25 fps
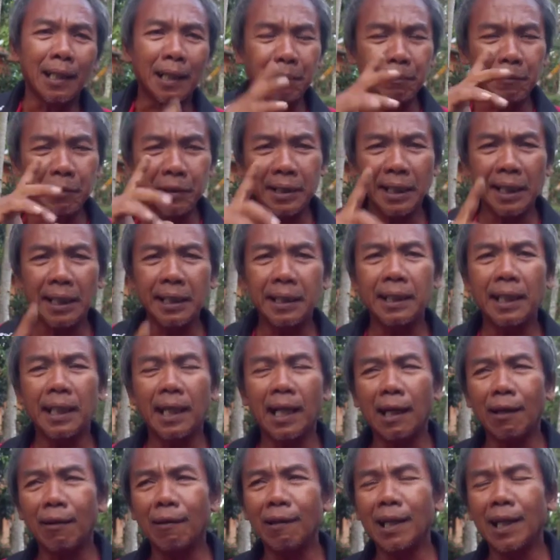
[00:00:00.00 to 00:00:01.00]
kemudian dia
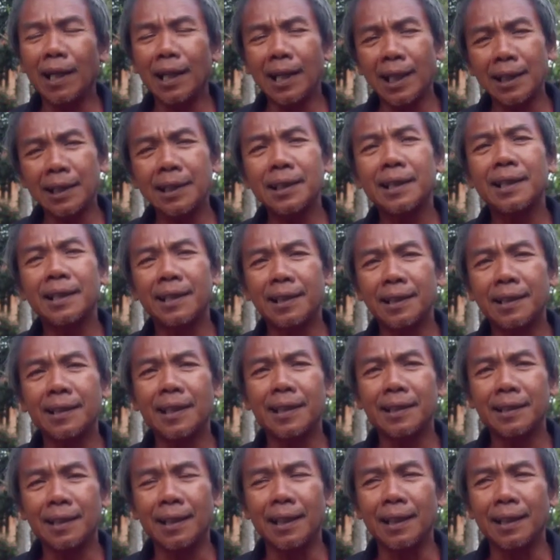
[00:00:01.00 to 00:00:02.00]
kalau lelah sedikit
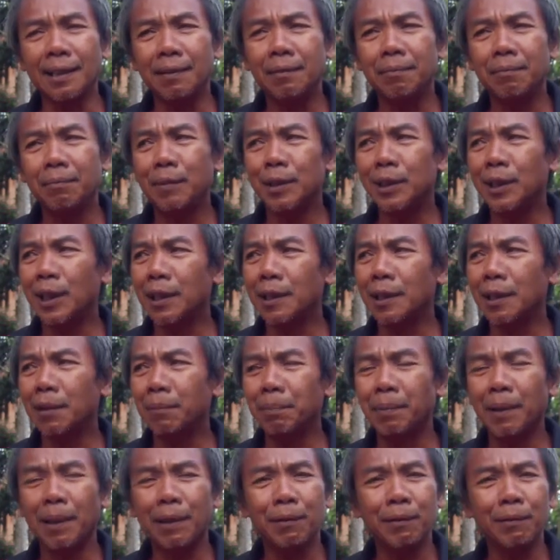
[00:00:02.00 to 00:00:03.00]
saja
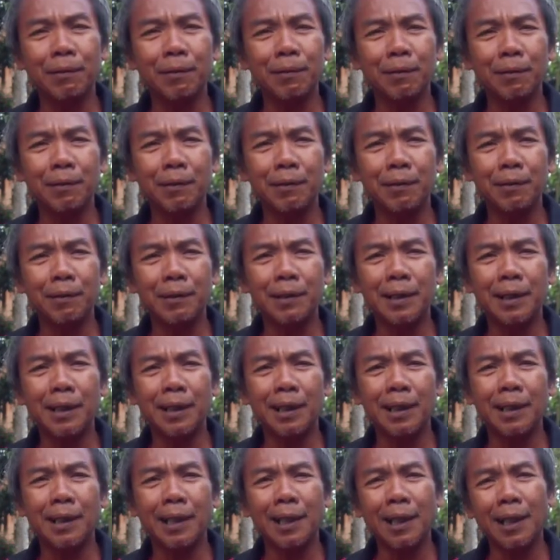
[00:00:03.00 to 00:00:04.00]
misalnya baru
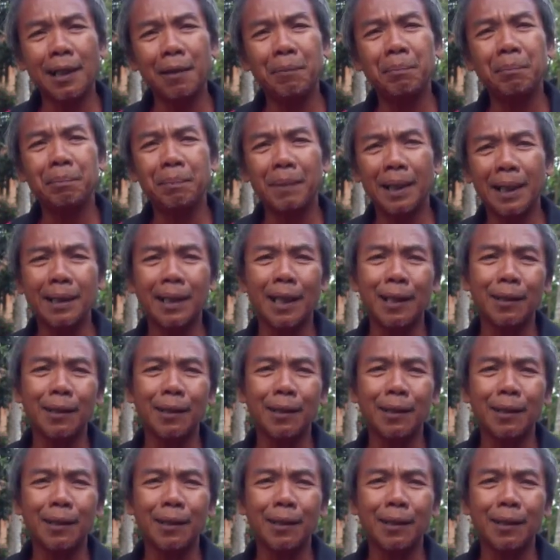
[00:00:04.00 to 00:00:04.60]
3 4